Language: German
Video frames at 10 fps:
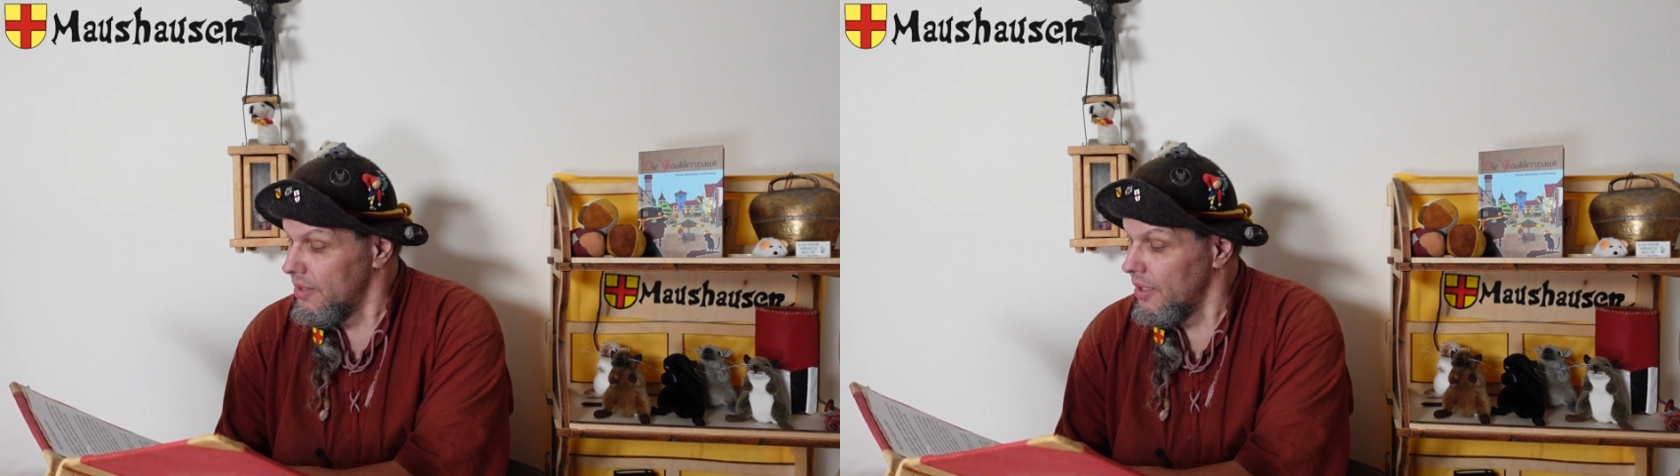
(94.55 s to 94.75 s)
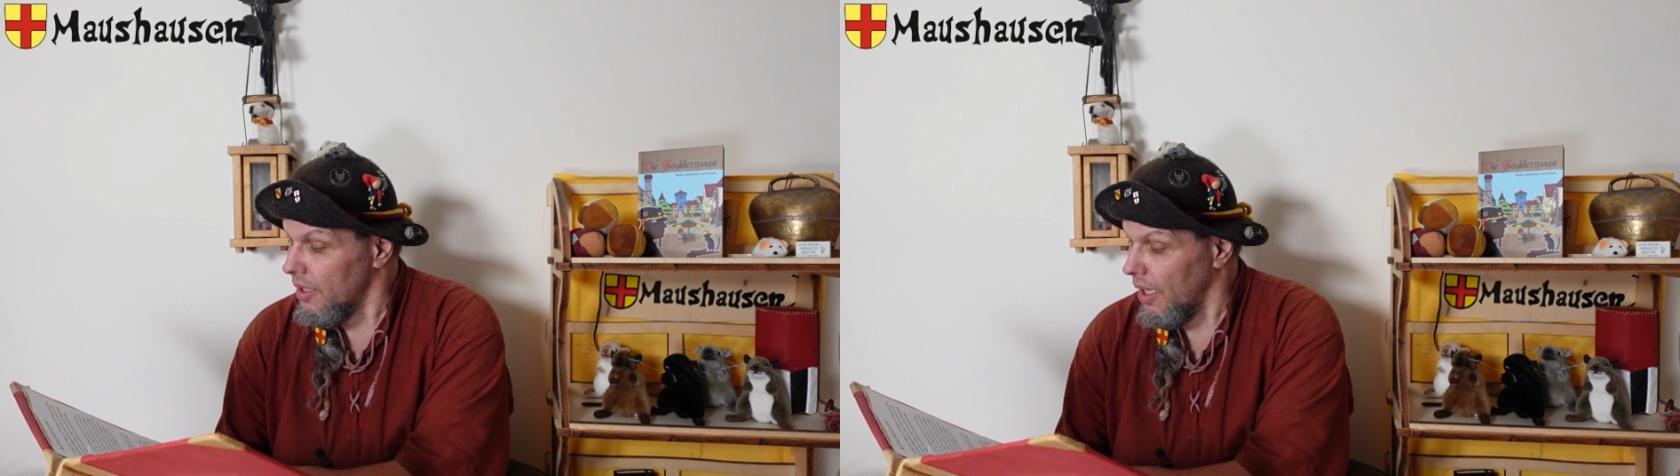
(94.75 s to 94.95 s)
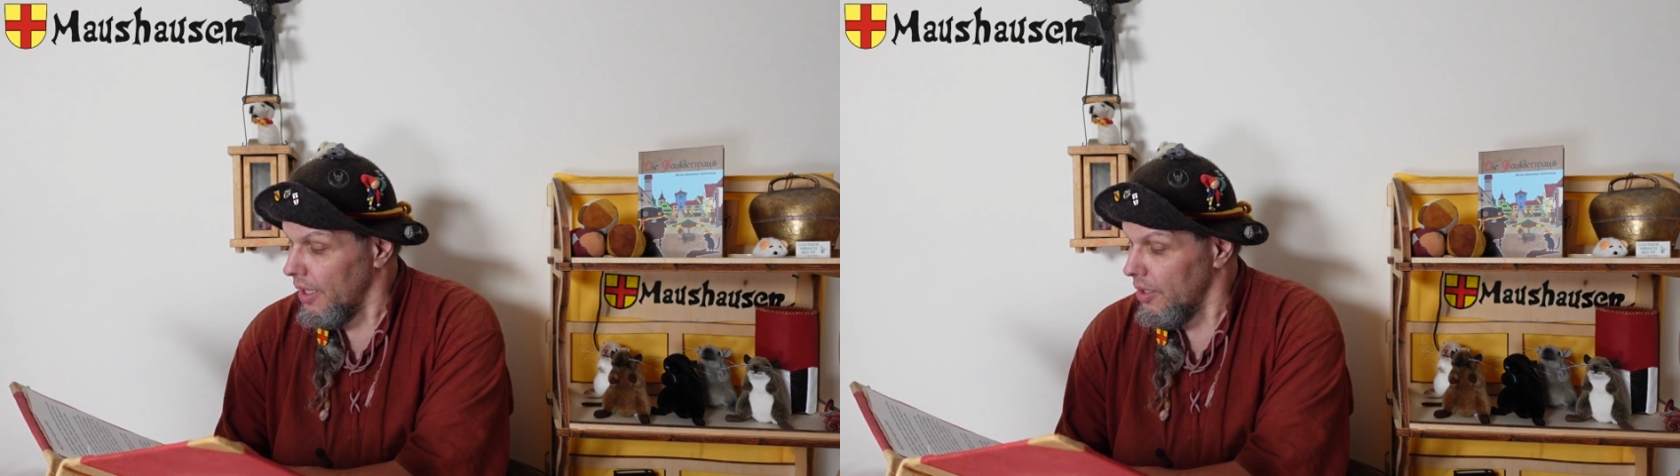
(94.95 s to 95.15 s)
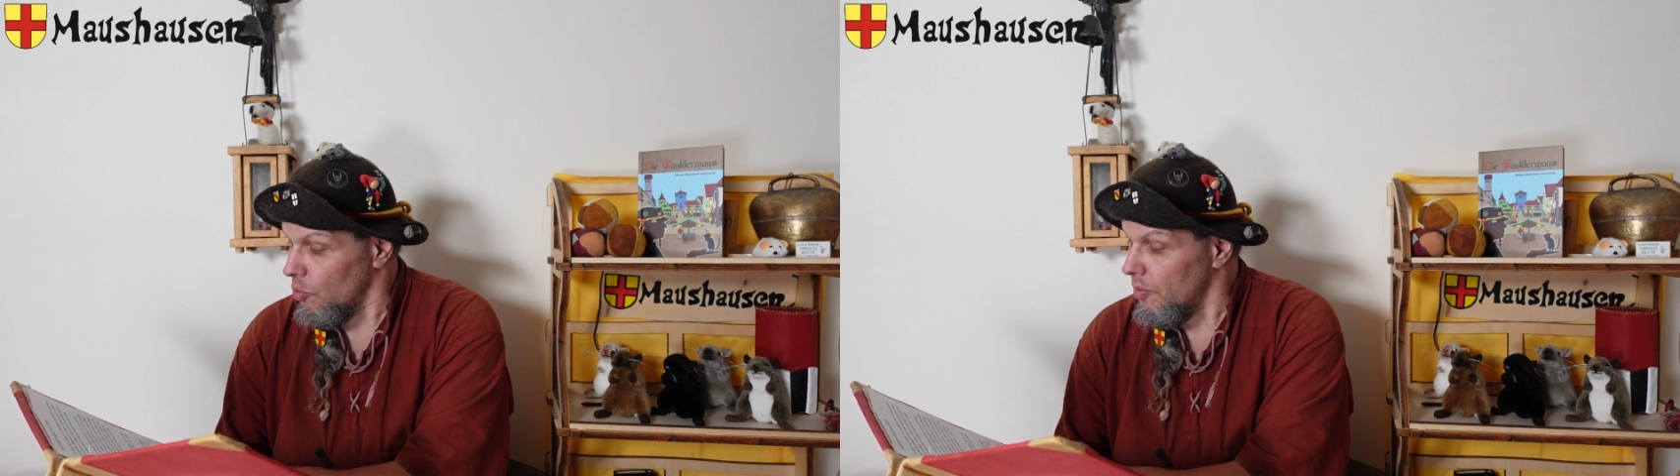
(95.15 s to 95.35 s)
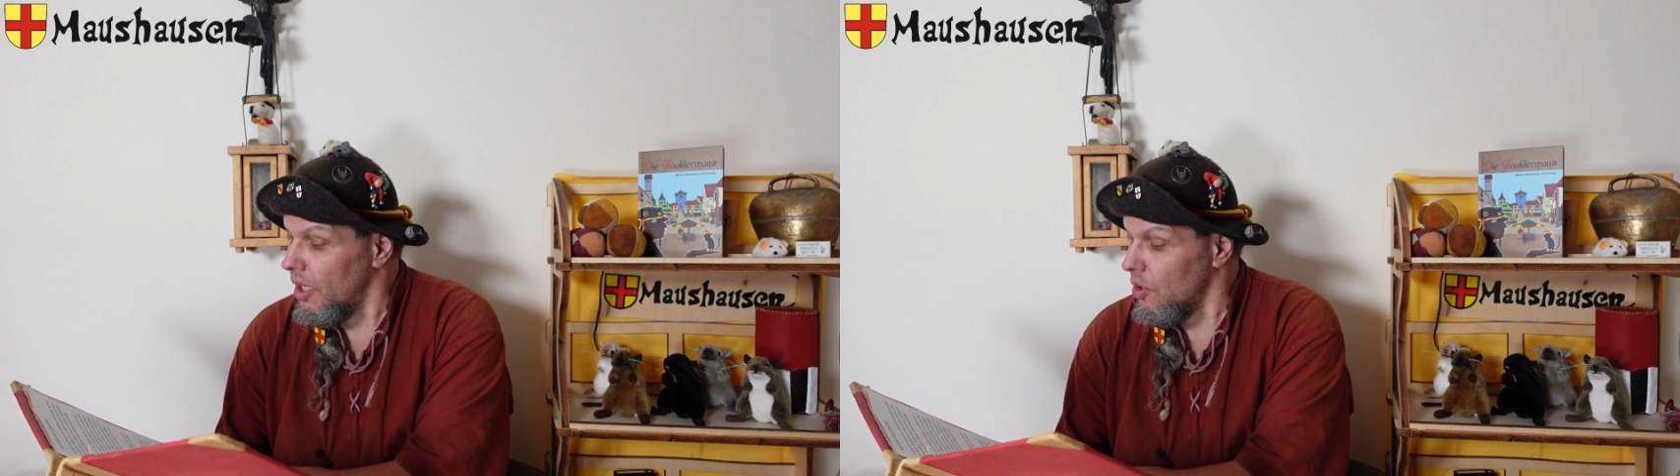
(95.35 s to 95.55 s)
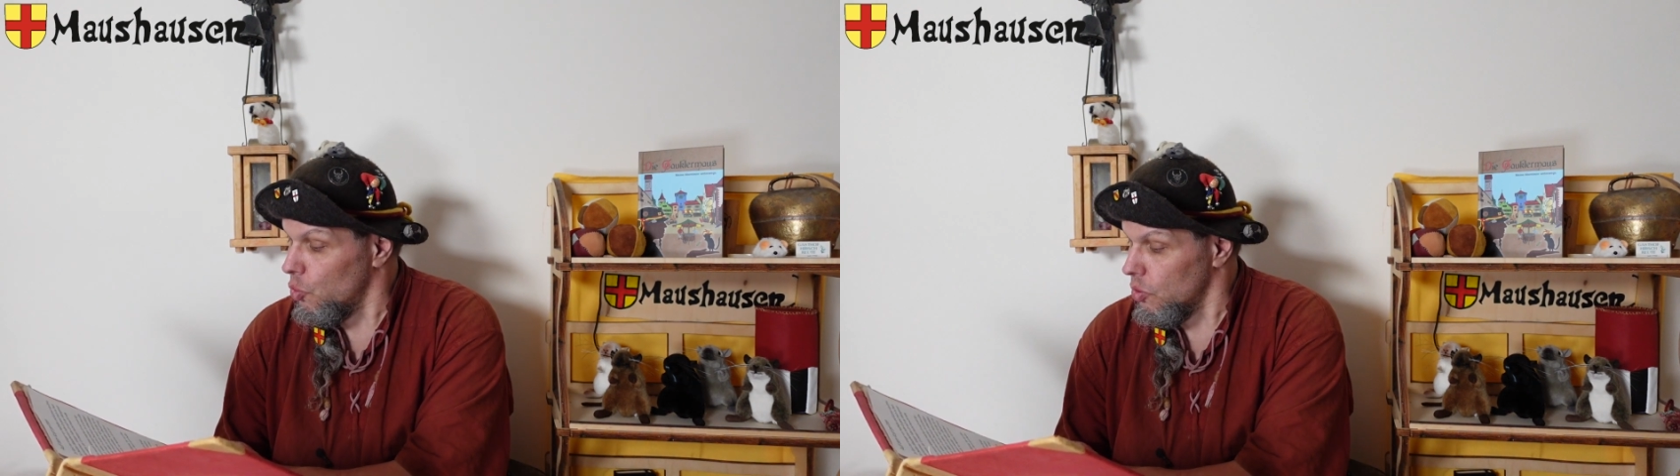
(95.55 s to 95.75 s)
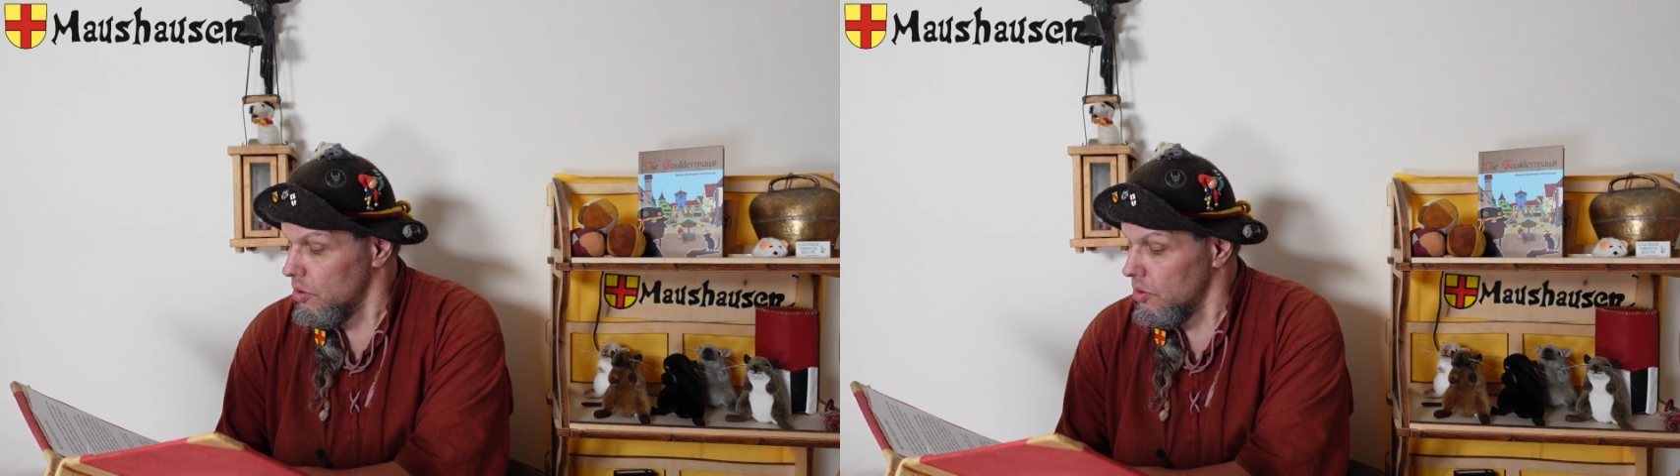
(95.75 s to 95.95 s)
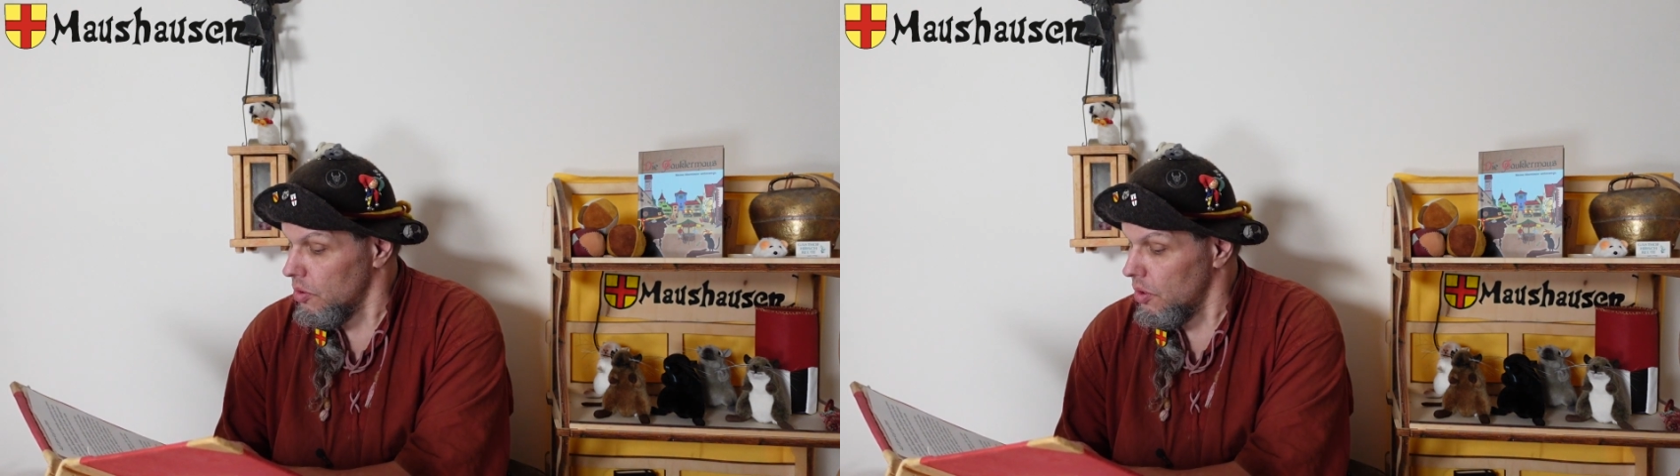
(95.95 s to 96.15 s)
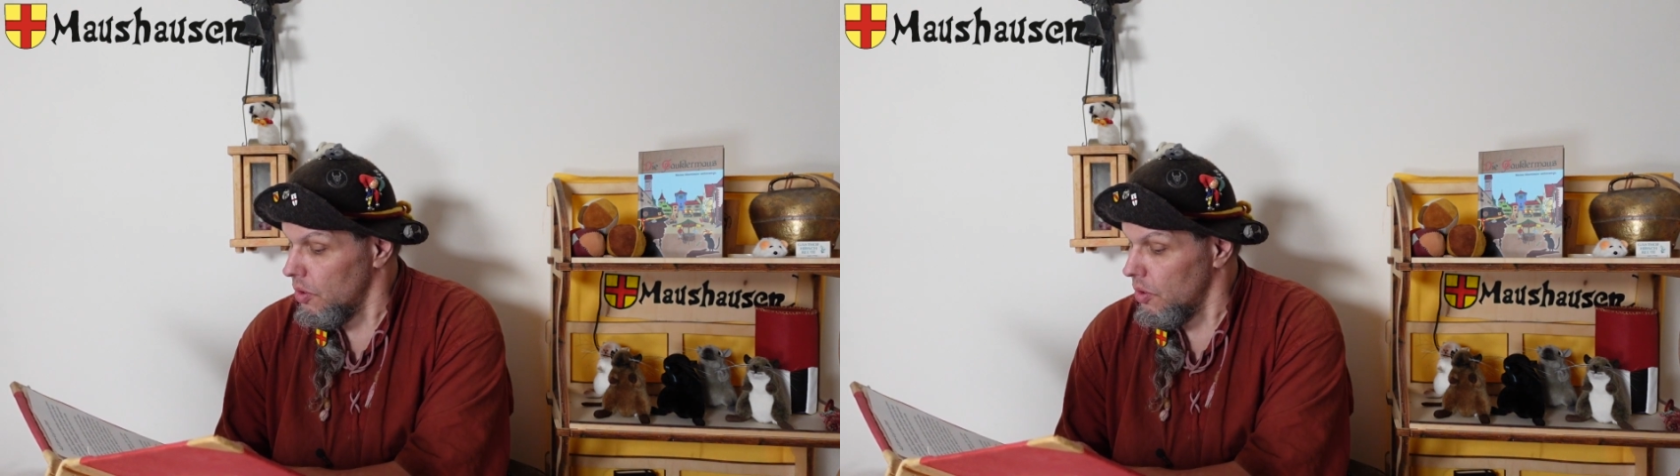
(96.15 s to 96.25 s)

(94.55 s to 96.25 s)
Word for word: Terrarium erkunden.